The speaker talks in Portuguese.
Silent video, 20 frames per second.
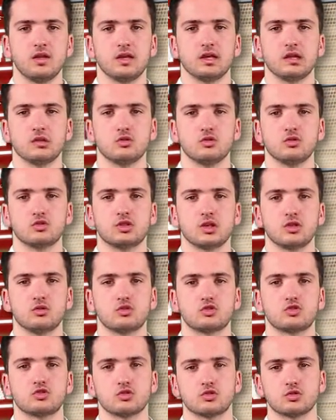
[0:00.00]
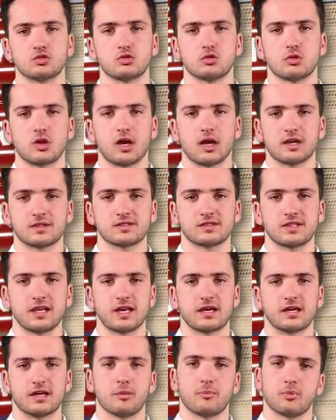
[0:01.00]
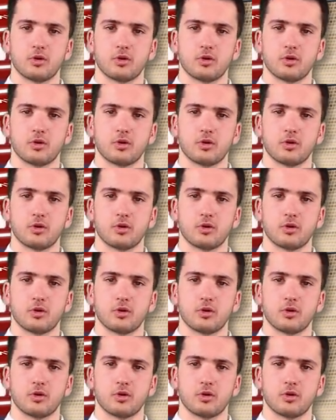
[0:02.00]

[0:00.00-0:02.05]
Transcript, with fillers: A luta do segundo lugar segue na